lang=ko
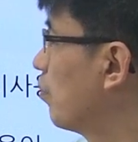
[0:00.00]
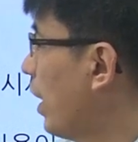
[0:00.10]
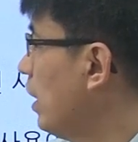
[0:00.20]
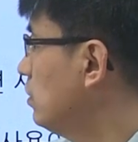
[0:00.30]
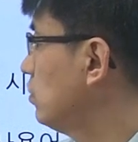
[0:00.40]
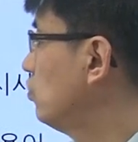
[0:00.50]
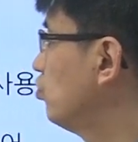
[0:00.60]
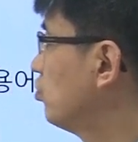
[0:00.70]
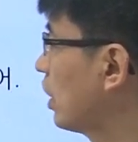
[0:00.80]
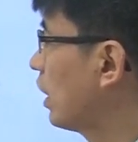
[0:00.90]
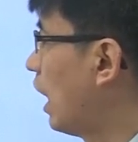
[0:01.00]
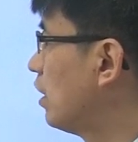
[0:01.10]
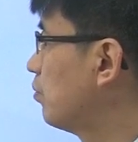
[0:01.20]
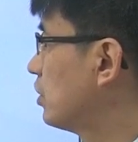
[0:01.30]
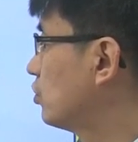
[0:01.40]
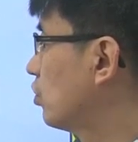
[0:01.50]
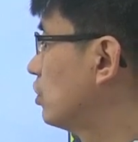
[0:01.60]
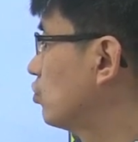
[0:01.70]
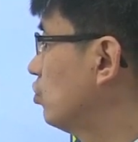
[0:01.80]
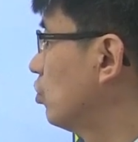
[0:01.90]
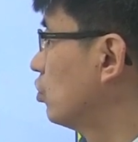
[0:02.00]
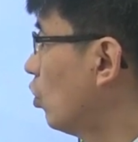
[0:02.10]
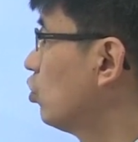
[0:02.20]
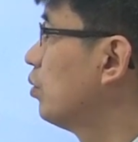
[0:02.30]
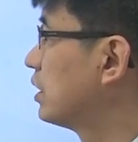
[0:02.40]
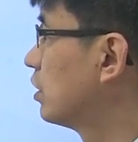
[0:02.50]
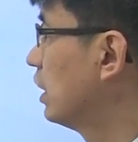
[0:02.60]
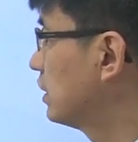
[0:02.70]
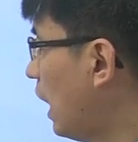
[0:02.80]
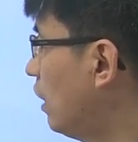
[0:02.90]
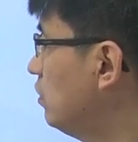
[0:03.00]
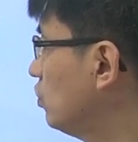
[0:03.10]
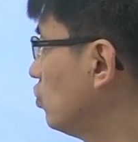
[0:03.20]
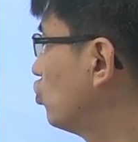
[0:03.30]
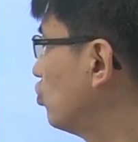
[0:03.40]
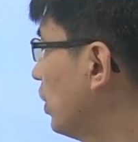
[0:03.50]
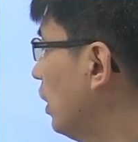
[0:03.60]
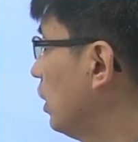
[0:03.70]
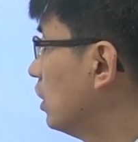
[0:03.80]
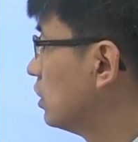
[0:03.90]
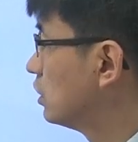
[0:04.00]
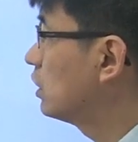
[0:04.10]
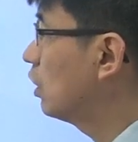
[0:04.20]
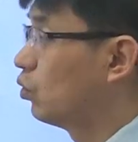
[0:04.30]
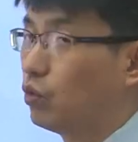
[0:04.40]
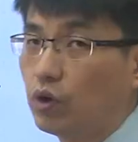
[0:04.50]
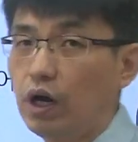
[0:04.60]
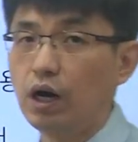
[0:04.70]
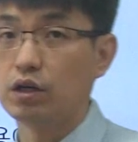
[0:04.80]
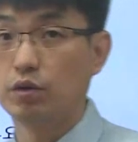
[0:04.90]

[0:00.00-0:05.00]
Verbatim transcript: 페이스북에 가입하셔가지고 여기도 마찬가지예요. 한 사흘 전쯤에 시사 용어가